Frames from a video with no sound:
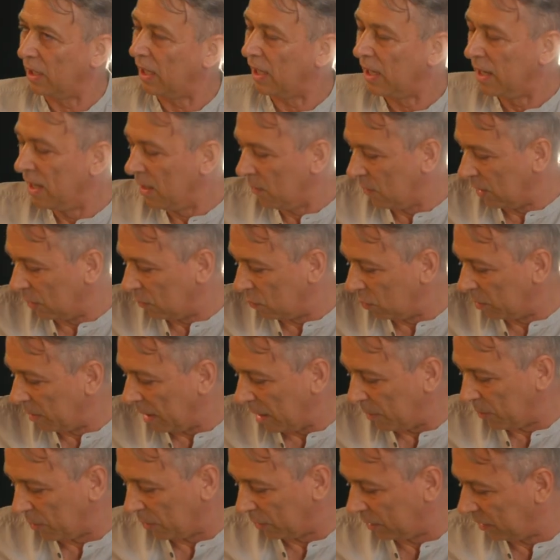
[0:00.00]
che qualcuno
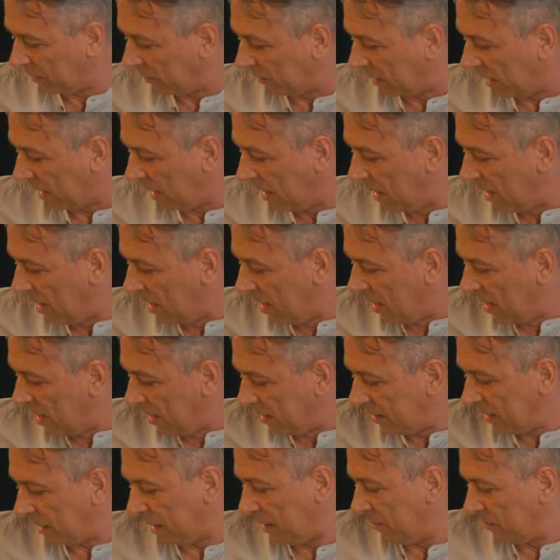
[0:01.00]
me la porti via.
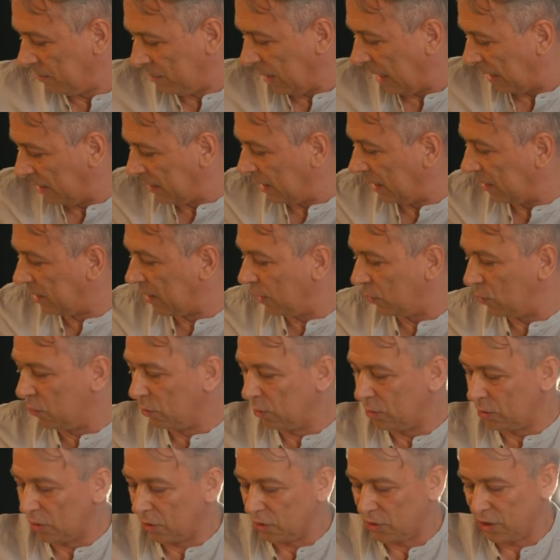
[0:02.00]
Sì,
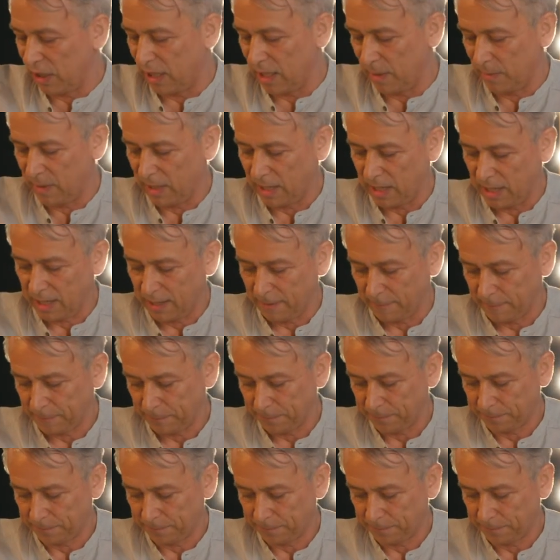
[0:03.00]
innanzitutto c'è la mia